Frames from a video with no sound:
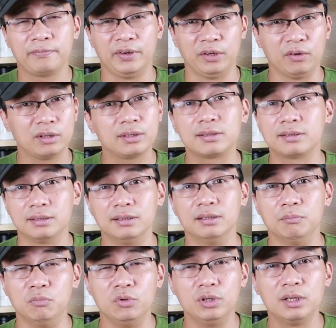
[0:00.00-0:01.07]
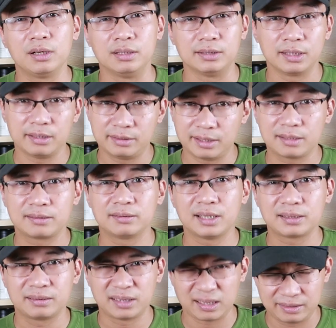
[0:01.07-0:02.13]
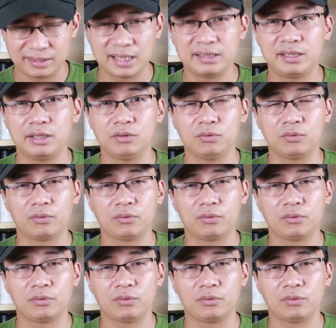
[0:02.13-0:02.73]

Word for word: Phải nói thực sự là mùi hương này rất dễ chịu,